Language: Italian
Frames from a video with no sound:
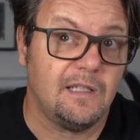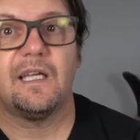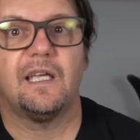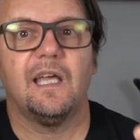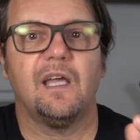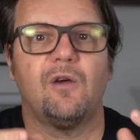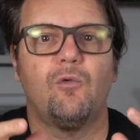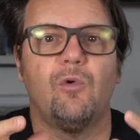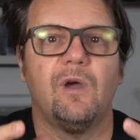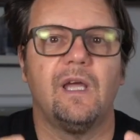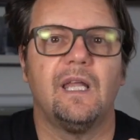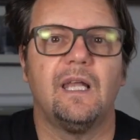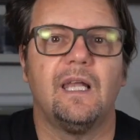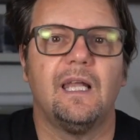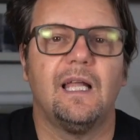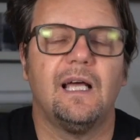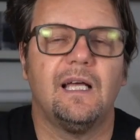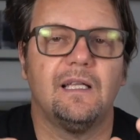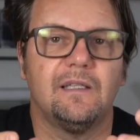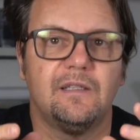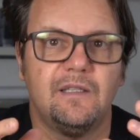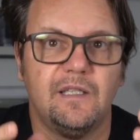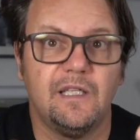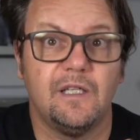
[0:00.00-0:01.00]
che è
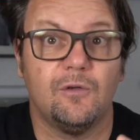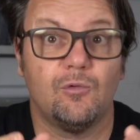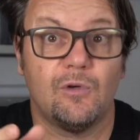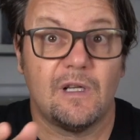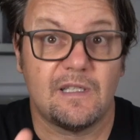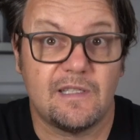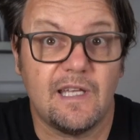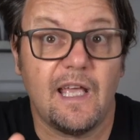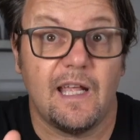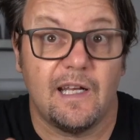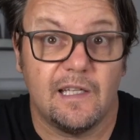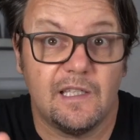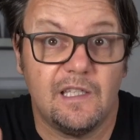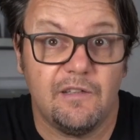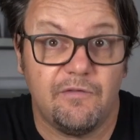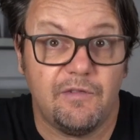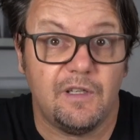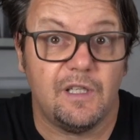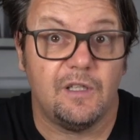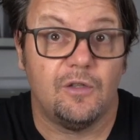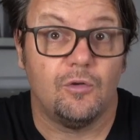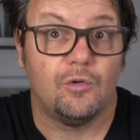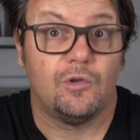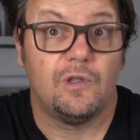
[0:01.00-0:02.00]
quella di una serie di
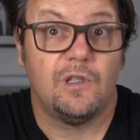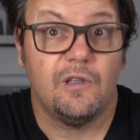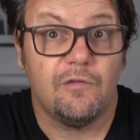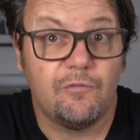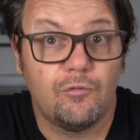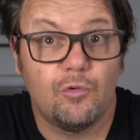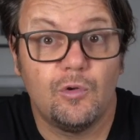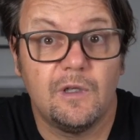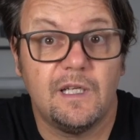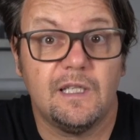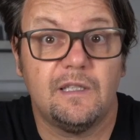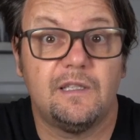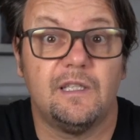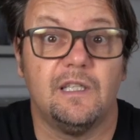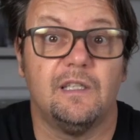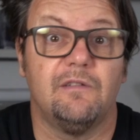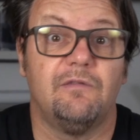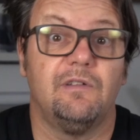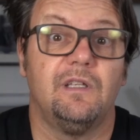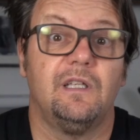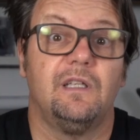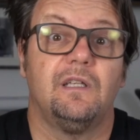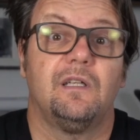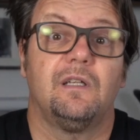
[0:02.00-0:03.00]
video
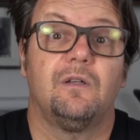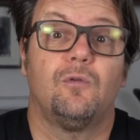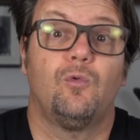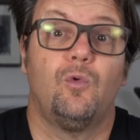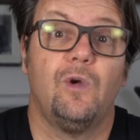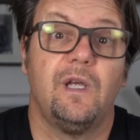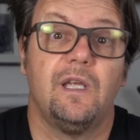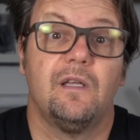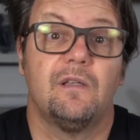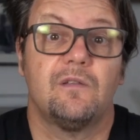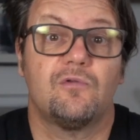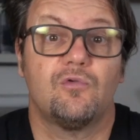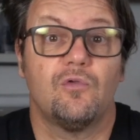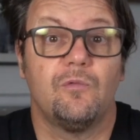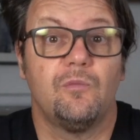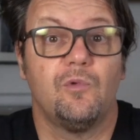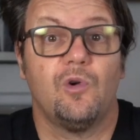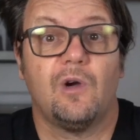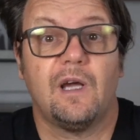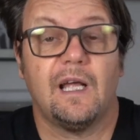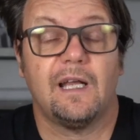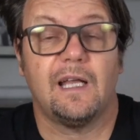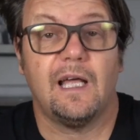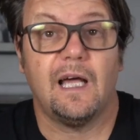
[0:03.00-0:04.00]
divulgativi qui sul
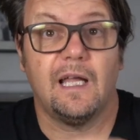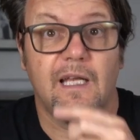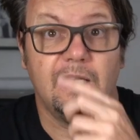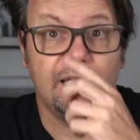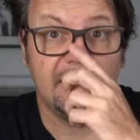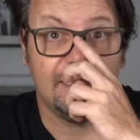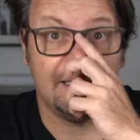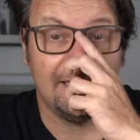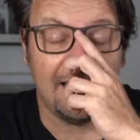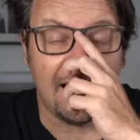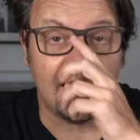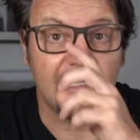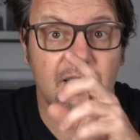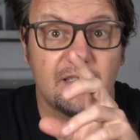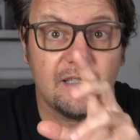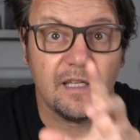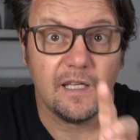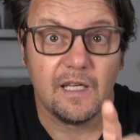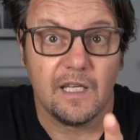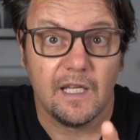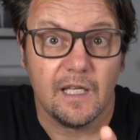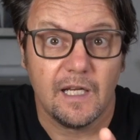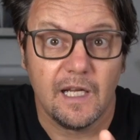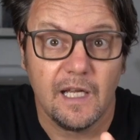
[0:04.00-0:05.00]
mio canale da
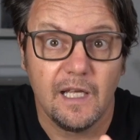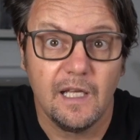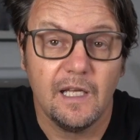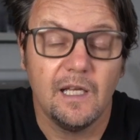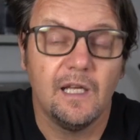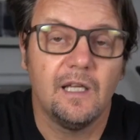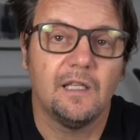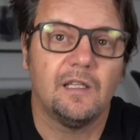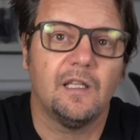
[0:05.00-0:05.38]
inserire